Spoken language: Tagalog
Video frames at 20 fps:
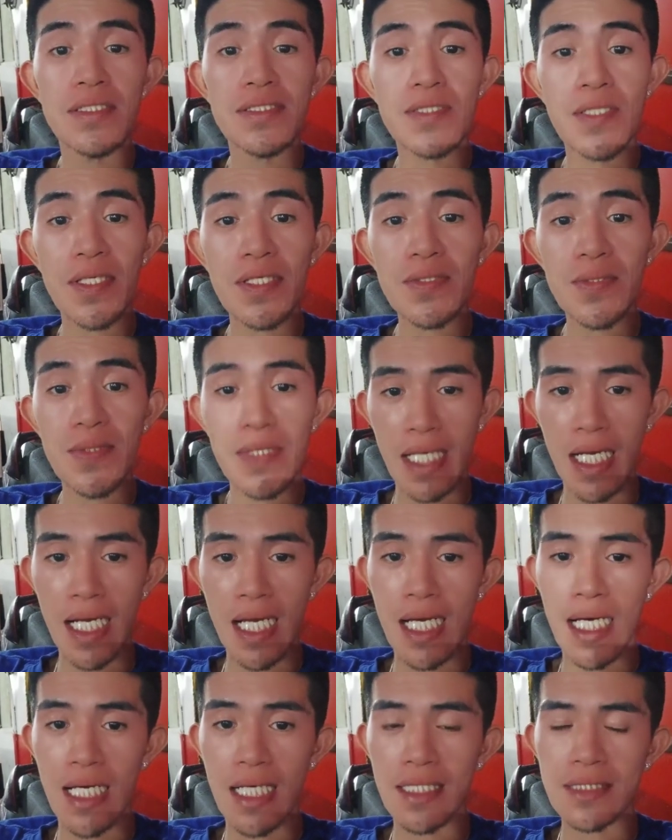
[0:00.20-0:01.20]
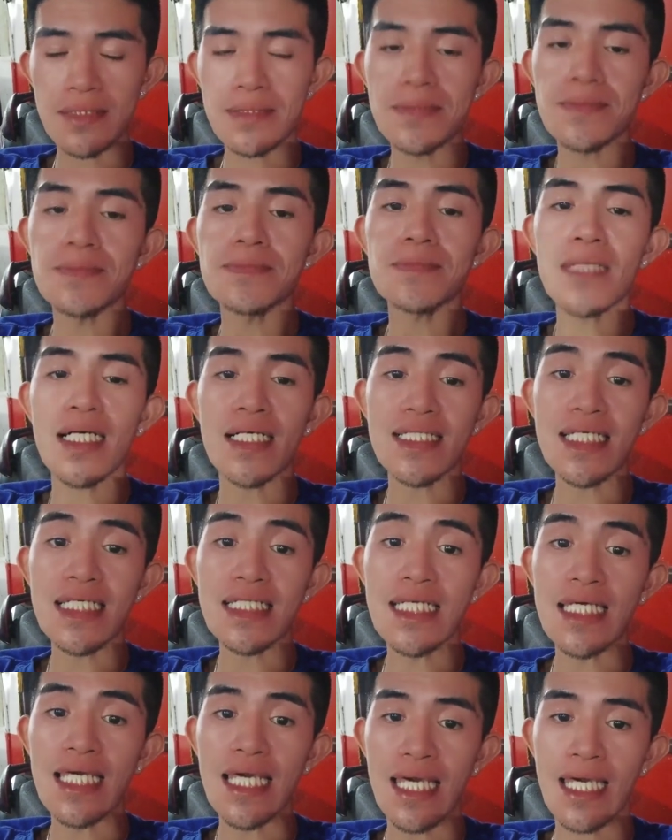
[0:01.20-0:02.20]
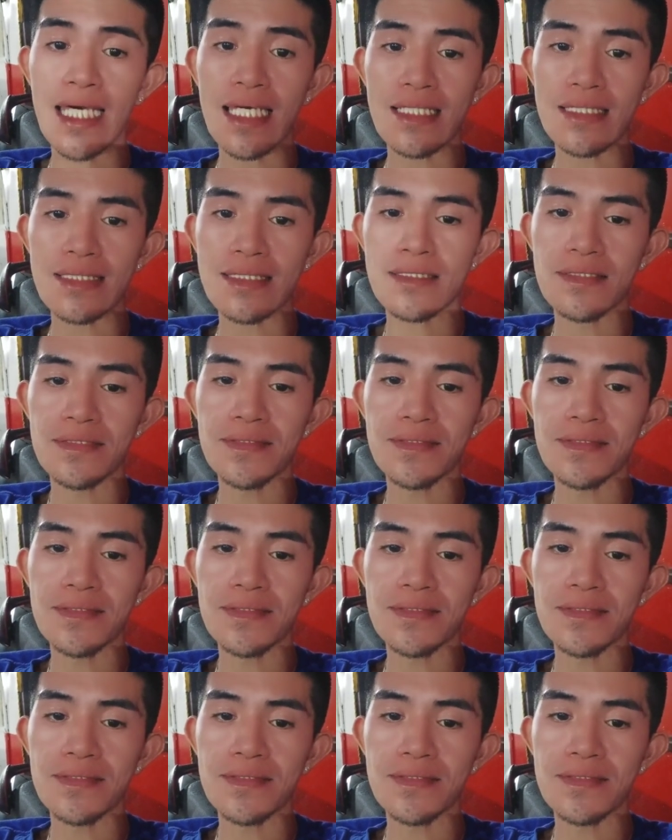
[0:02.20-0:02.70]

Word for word: So ito na nga mga DDS.